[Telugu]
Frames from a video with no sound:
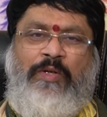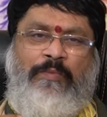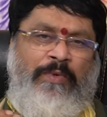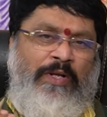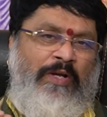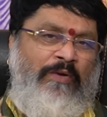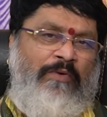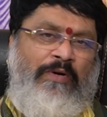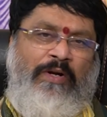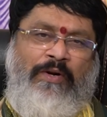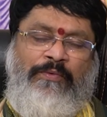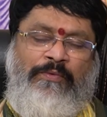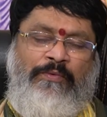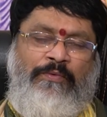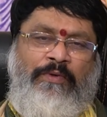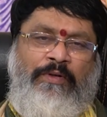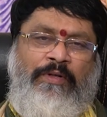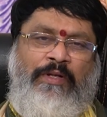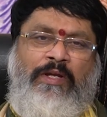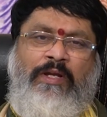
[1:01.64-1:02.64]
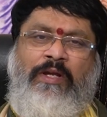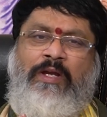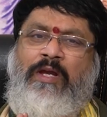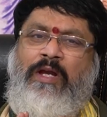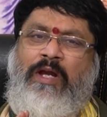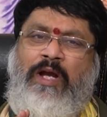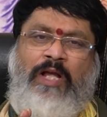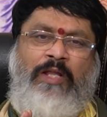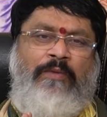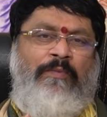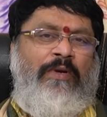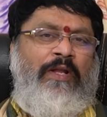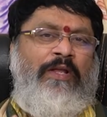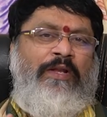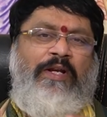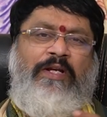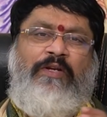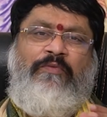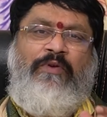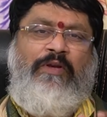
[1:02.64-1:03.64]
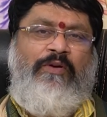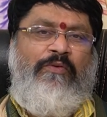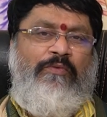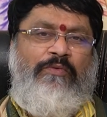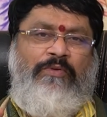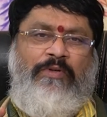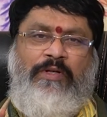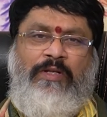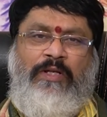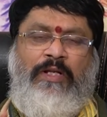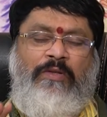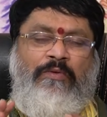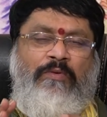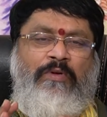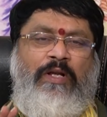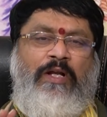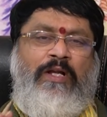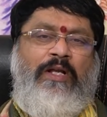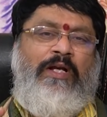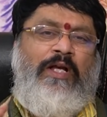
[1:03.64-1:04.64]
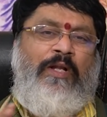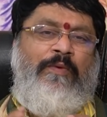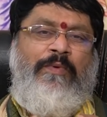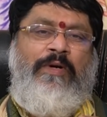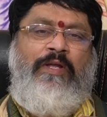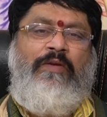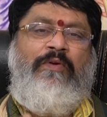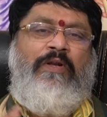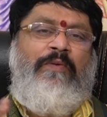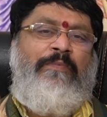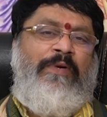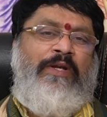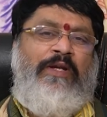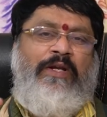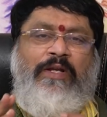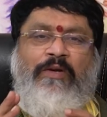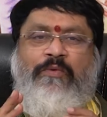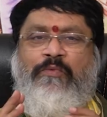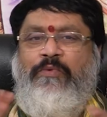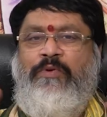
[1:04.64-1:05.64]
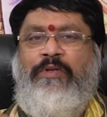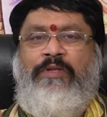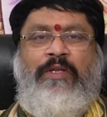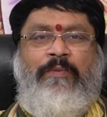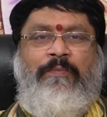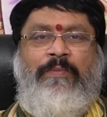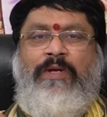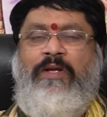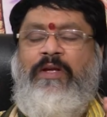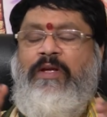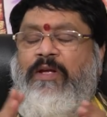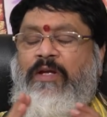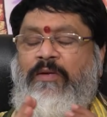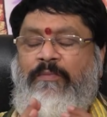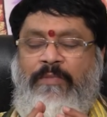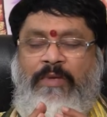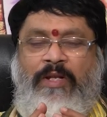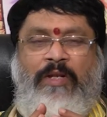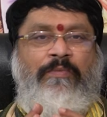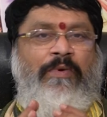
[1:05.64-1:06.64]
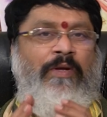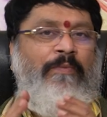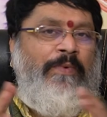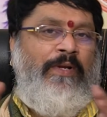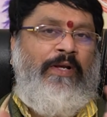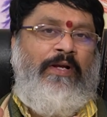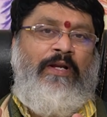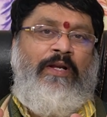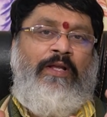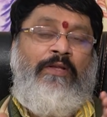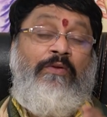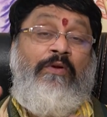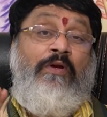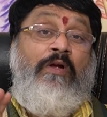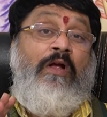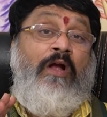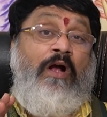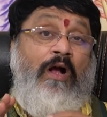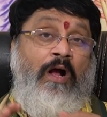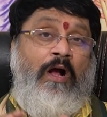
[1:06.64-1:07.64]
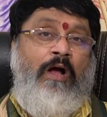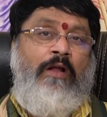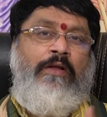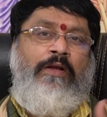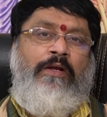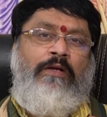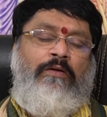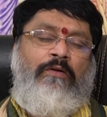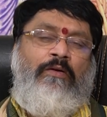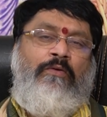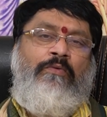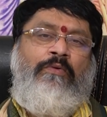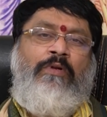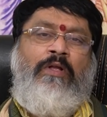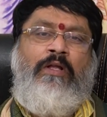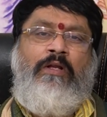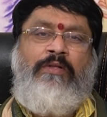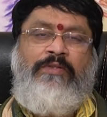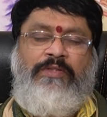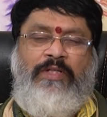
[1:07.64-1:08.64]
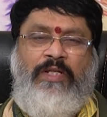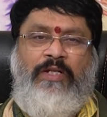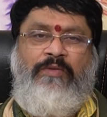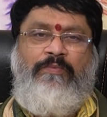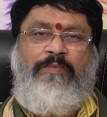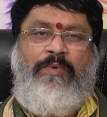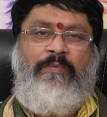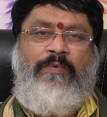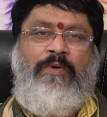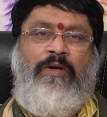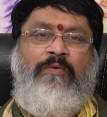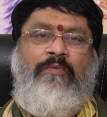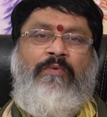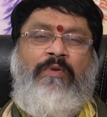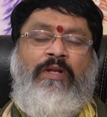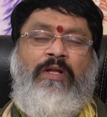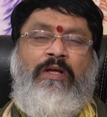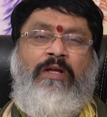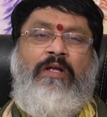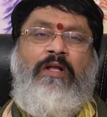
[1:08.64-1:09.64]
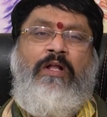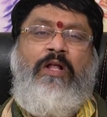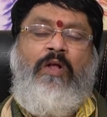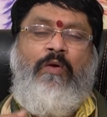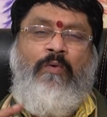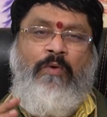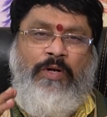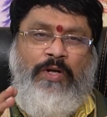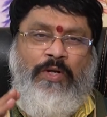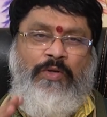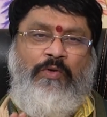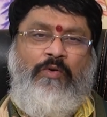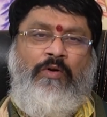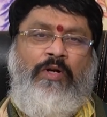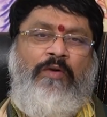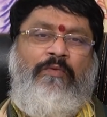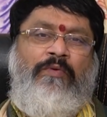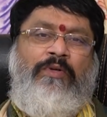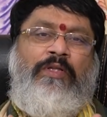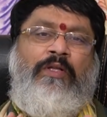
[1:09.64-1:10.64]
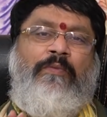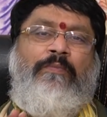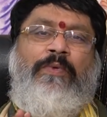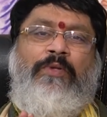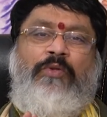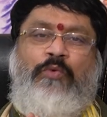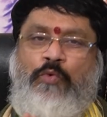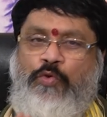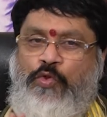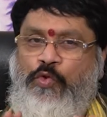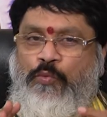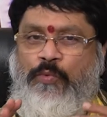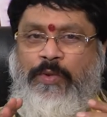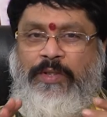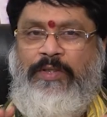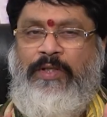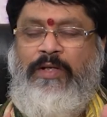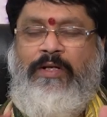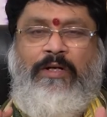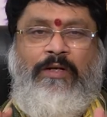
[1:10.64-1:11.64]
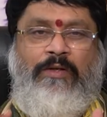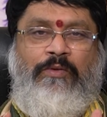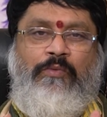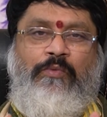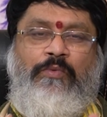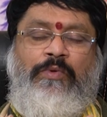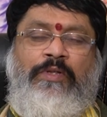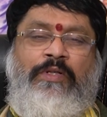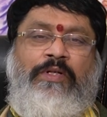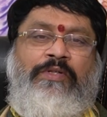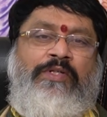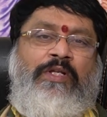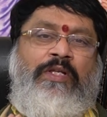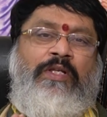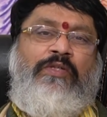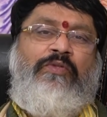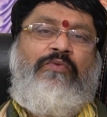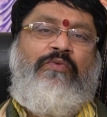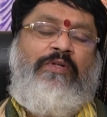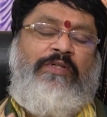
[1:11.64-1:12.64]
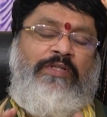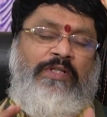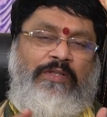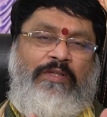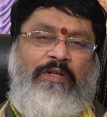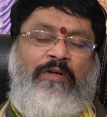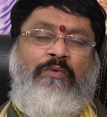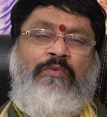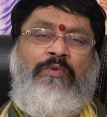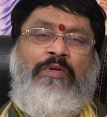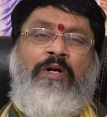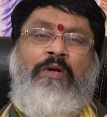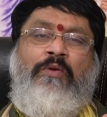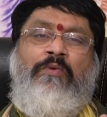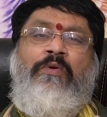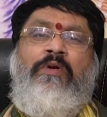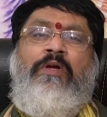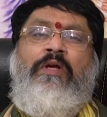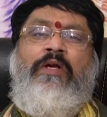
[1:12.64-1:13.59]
కనబడే అవకాశం ఉంటుంది అది మళ్ళీ రెక్టిఫై అవుతుంది అది వల్ల అలా కనబడి వెళ్ళిపోయినట్టుగా ఉంటుంది తప్ప మీరే భయపడకలేదు ఆరో ఇంట్లో ఉన్న శని ప్రభావం వల్ల ఒక యోగమే తప్ప దోషం అయితే కాదు ఎందుకంటే శని స్వక్షేత్రంలో ఉన్నాడు